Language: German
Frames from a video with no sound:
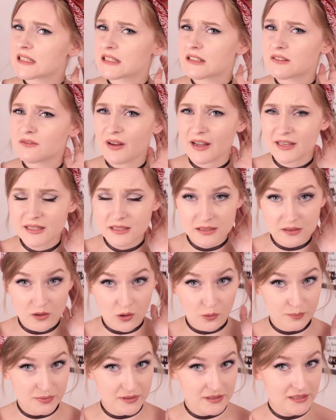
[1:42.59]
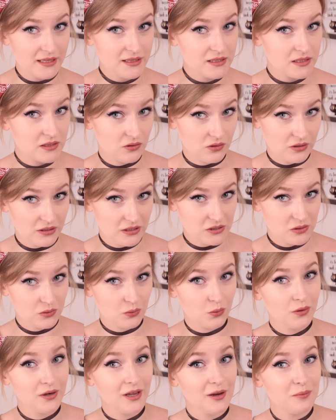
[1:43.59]
Ich weiß es auch bis jetzt noch nicht
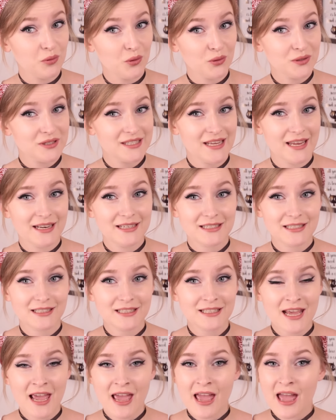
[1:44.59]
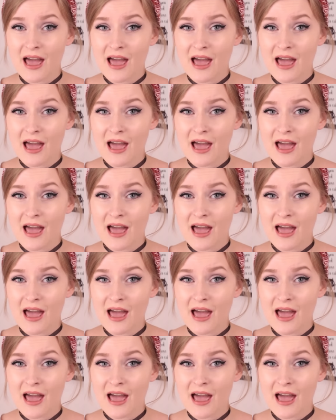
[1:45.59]
so hundertprozentig,